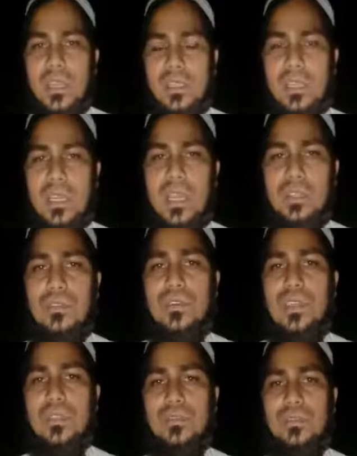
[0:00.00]
আজকে
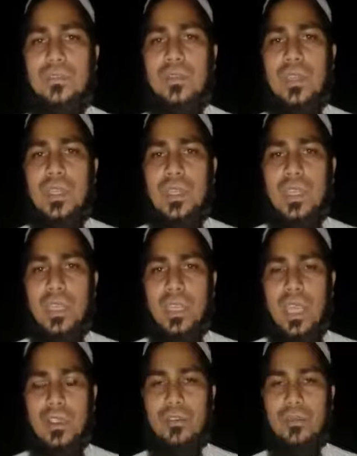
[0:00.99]
আতঙ্কিত
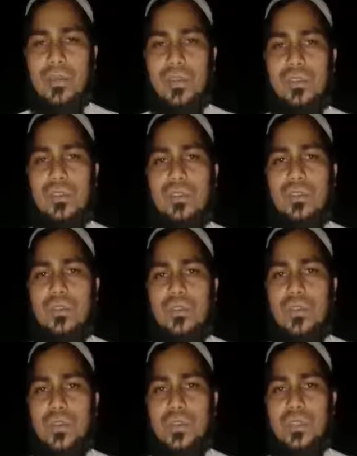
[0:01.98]
এর এখন পর্যন্ত
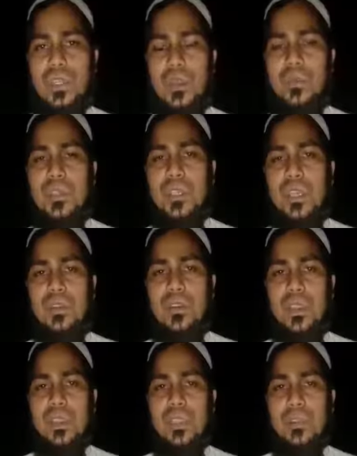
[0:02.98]
কোনো ওষুধ আবিষ্কার
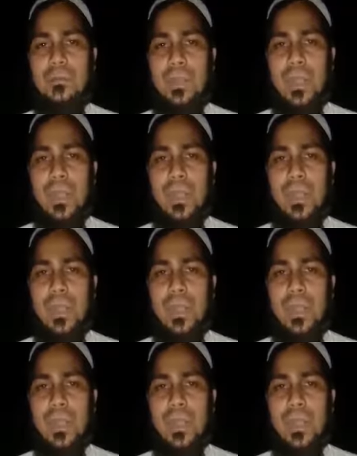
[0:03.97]
হয়নি